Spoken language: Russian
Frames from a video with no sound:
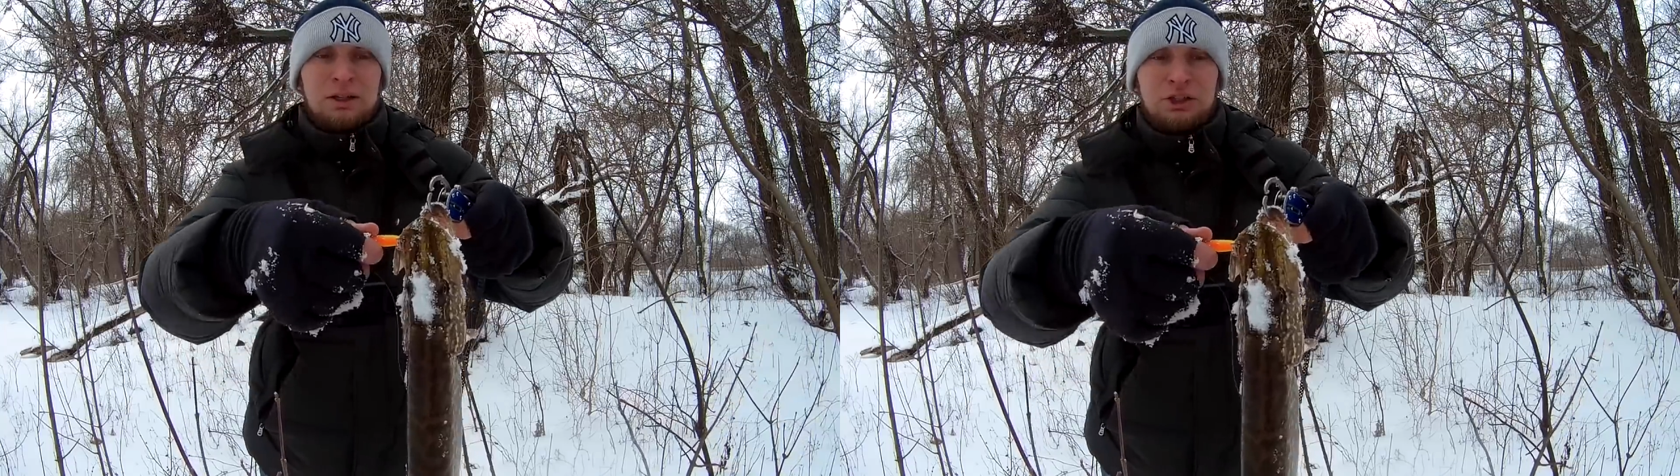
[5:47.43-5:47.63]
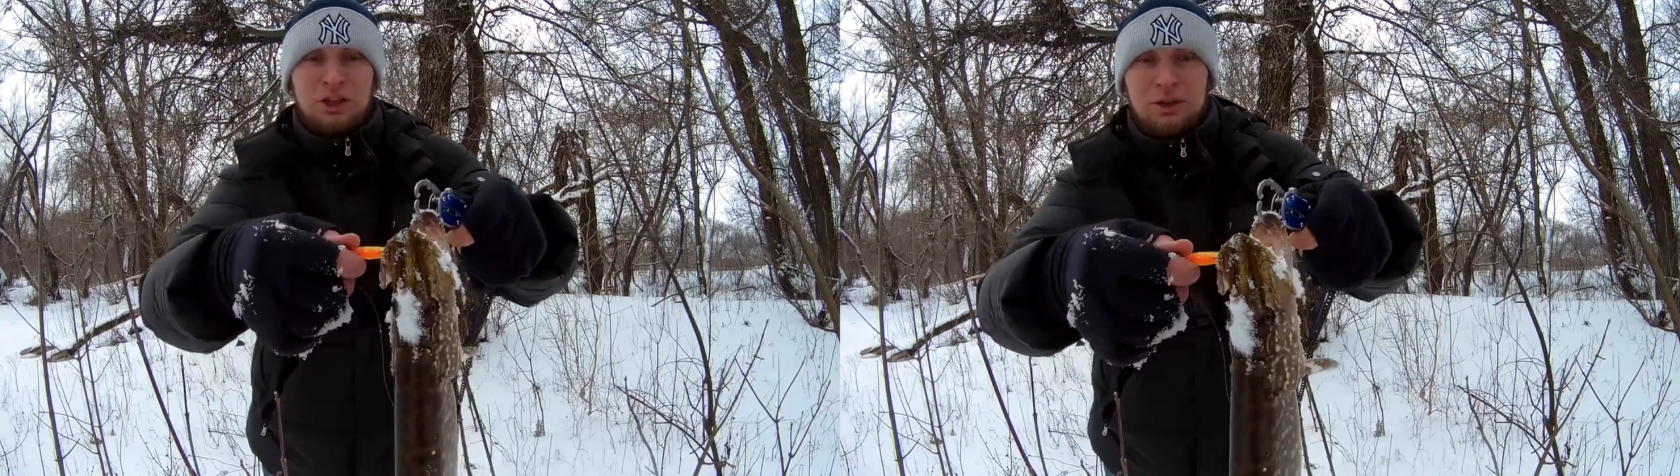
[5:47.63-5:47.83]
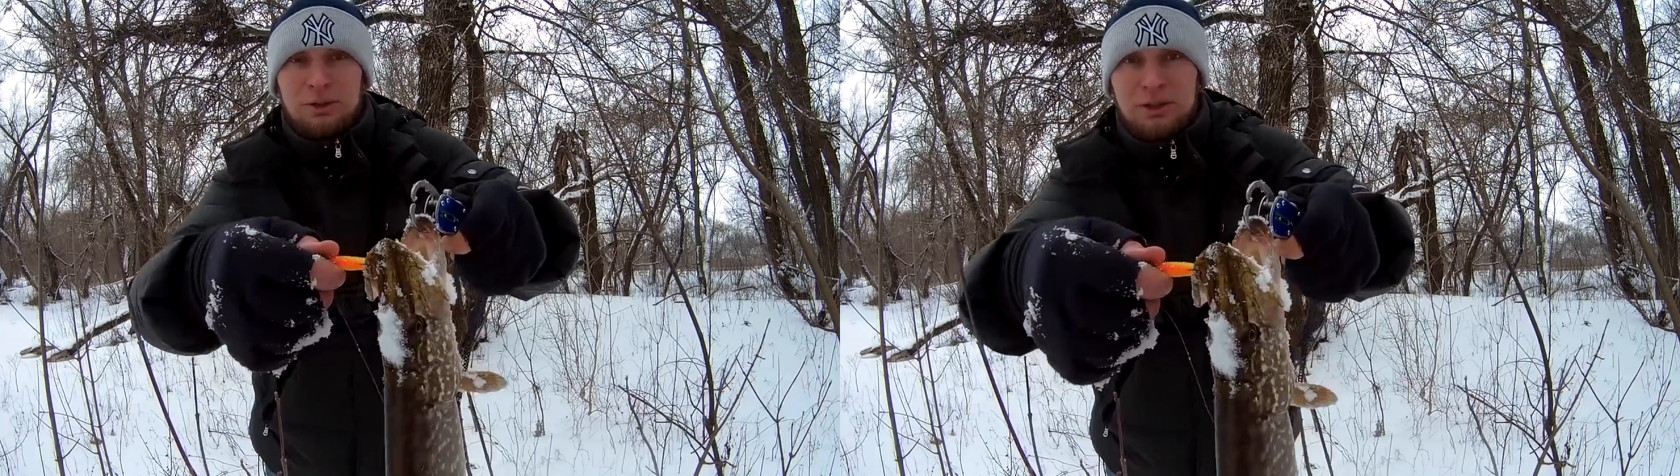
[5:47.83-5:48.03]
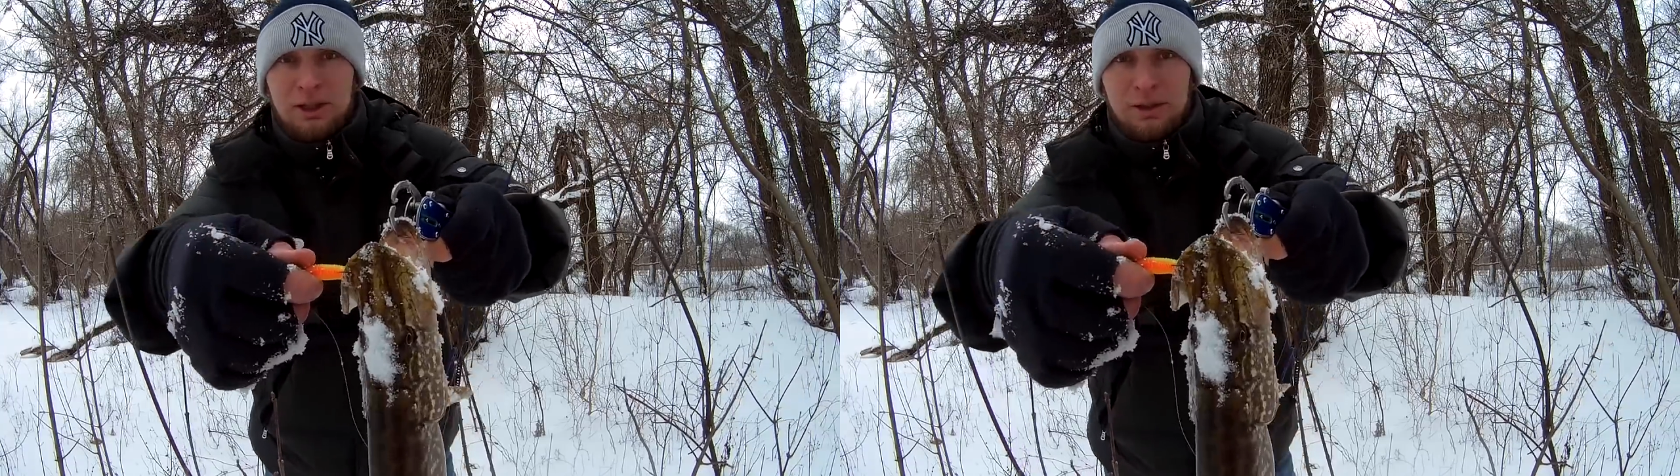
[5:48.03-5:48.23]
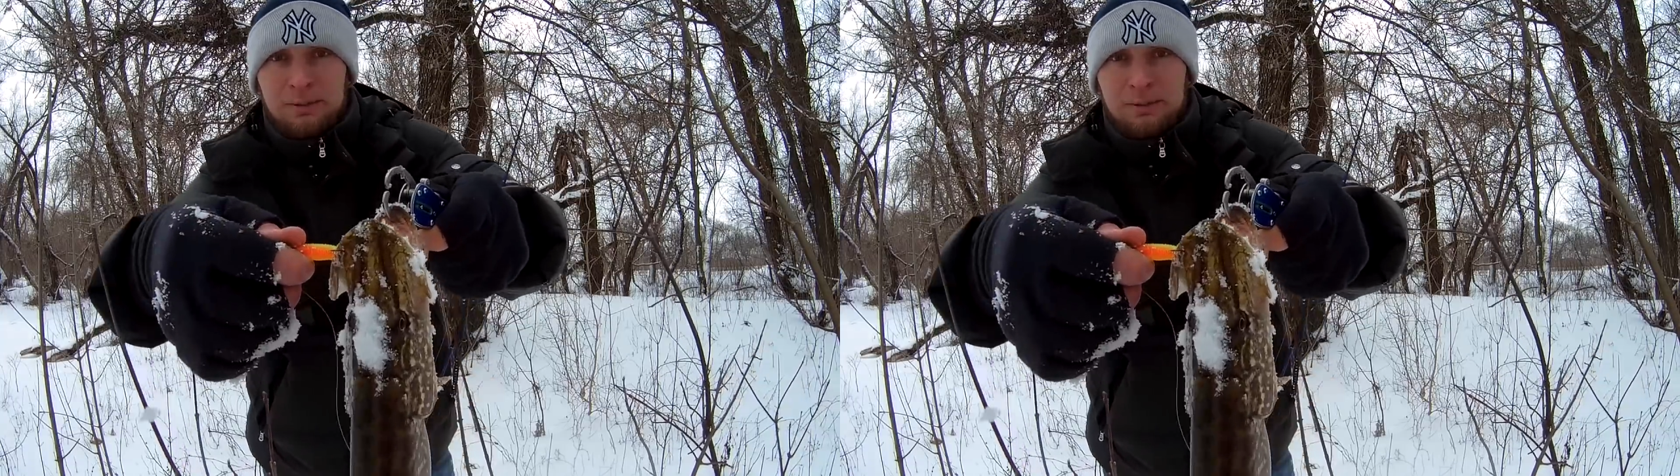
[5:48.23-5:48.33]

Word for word: челюсти.